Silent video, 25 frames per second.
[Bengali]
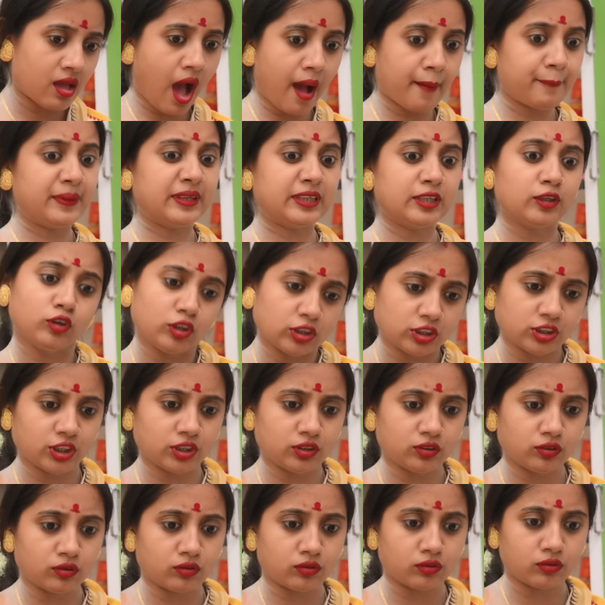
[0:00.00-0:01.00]
আবৃত্তি করছে
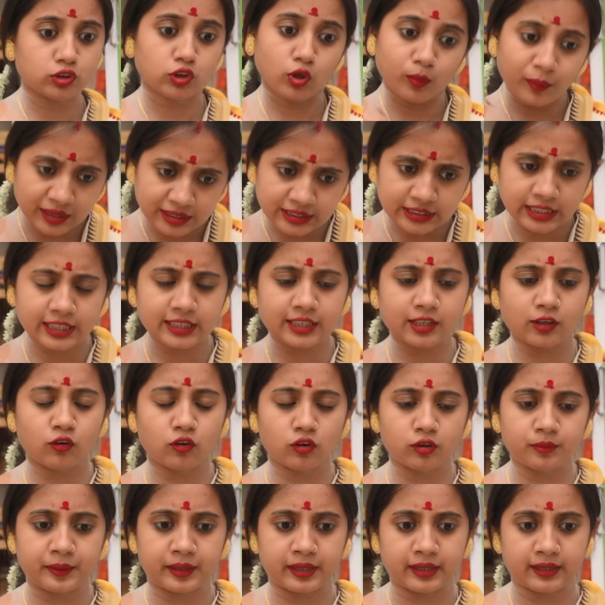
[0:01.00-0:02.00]
তো সমাজ ছেলেটা
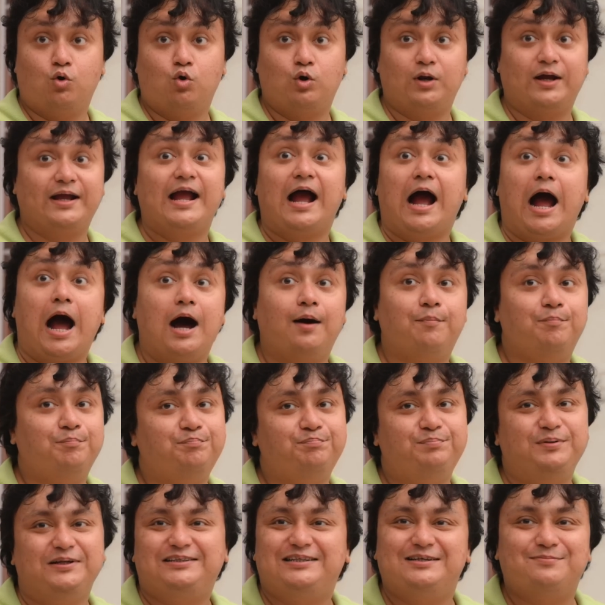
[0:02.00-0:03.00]
করবে ওটাকে
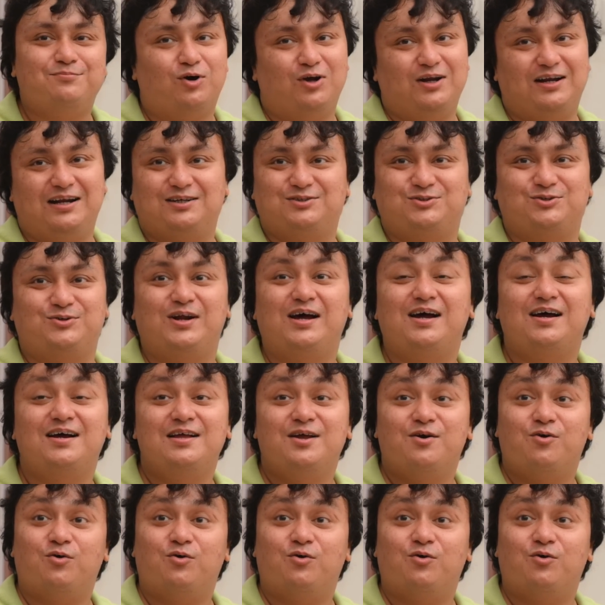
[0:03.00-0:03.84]
আবৃত্তি বলে না সোনা